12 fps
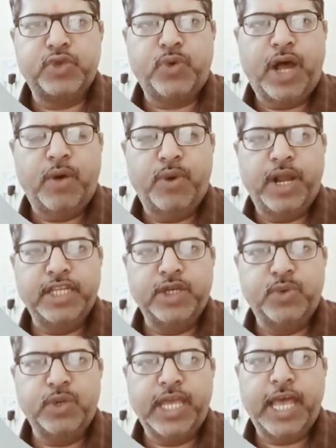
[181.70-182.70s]
प्रेजेंस वहाँ
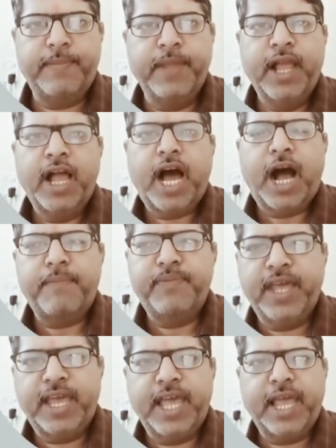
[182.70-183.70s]
होना जरूरी है
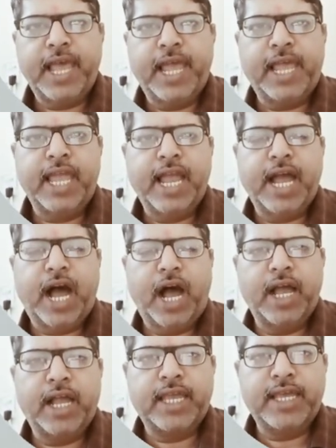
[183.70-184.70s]
आप देखेंगे कि
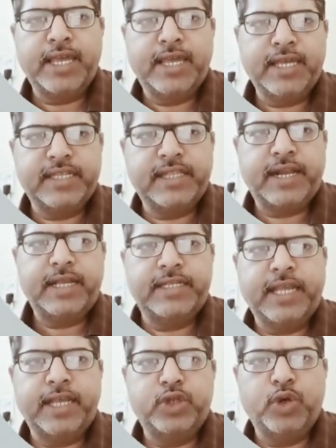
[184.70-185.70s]
कि किस
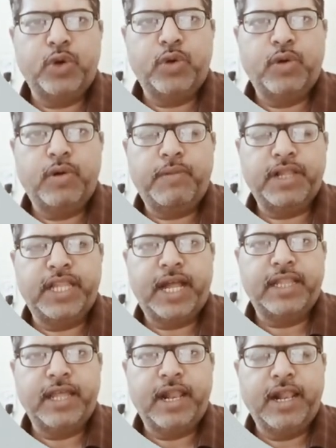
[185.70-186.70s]
तरह से जो
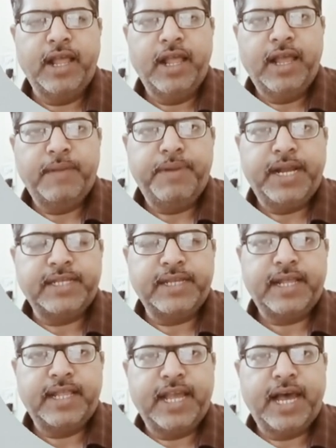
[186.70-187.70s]
मतदान दल
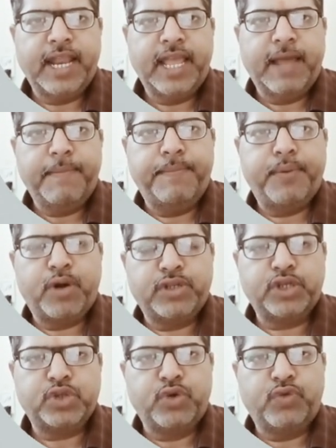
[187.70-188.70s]
पीठासीन अधिकारी हैं
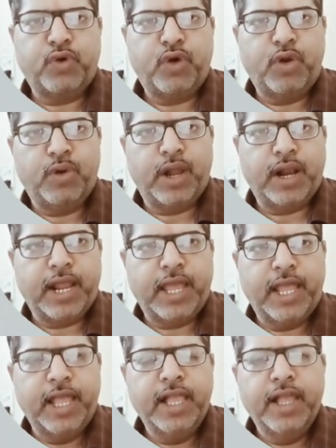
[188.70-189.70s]
प्रोसेस को फॉलो कर
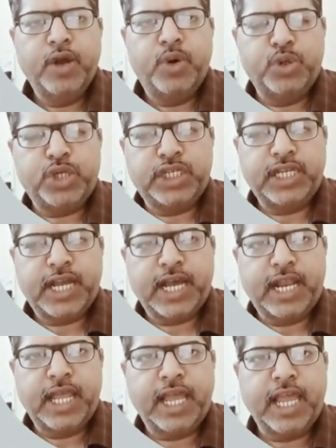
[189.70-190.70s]
रहे हैं कोशिश
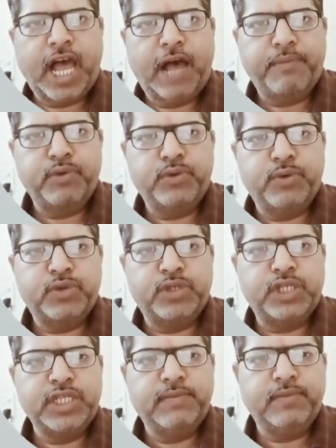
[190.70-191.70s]
ये करिए कि आप उन
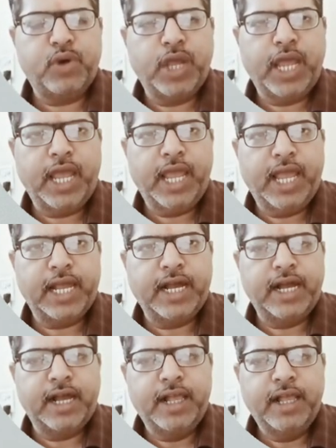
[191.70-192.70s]
उस टीम के
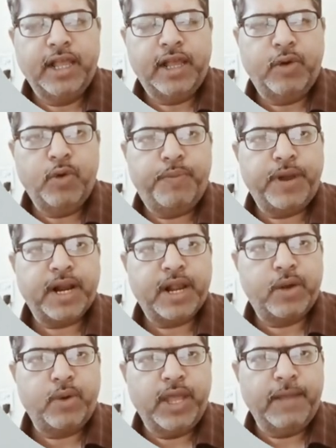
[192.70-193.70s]
एक
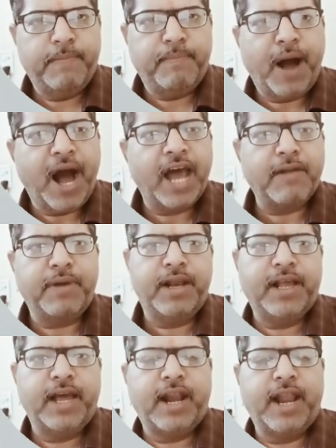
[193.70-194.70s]
ऊपर कोई भार
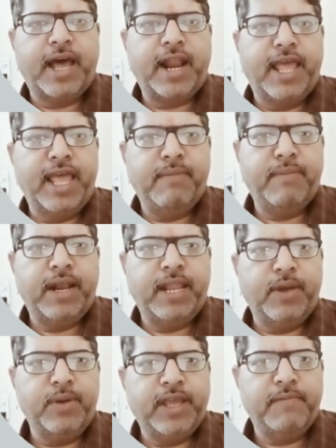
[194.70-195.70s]
बनकर ना रहें
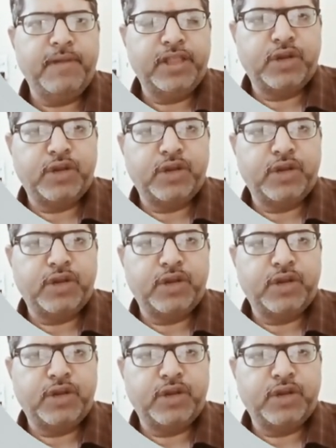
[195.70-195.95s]
बल्कि उनके